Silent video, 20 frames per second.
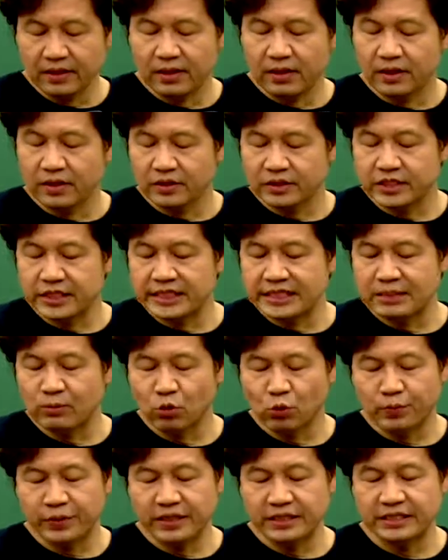어,
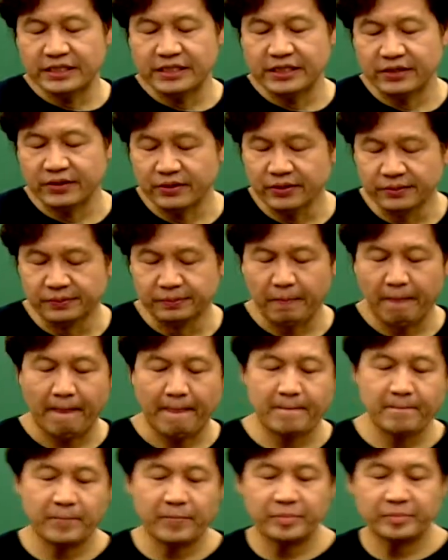75페이지예요.
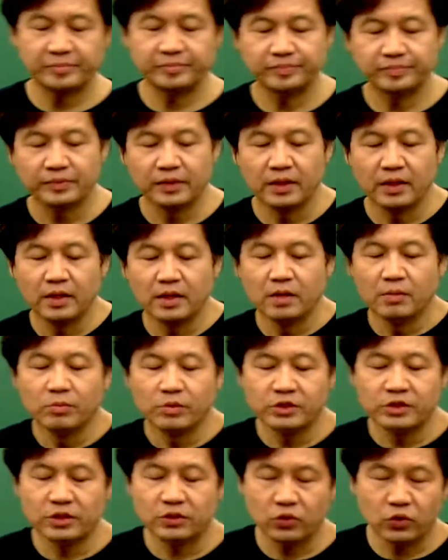
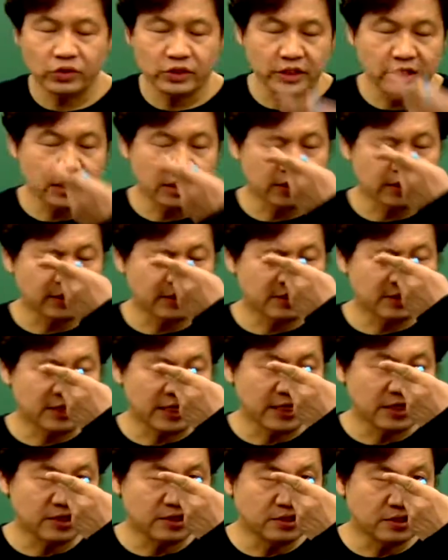먼저 토지의
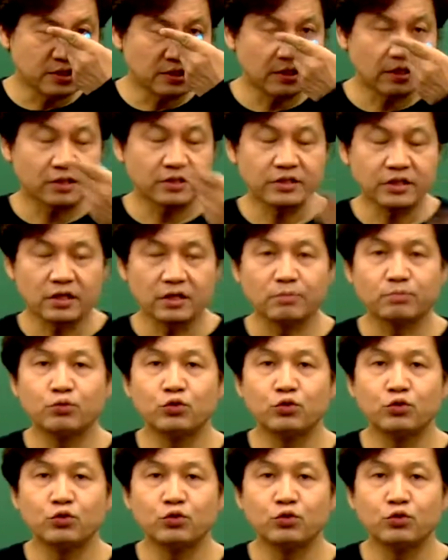자연적 특성,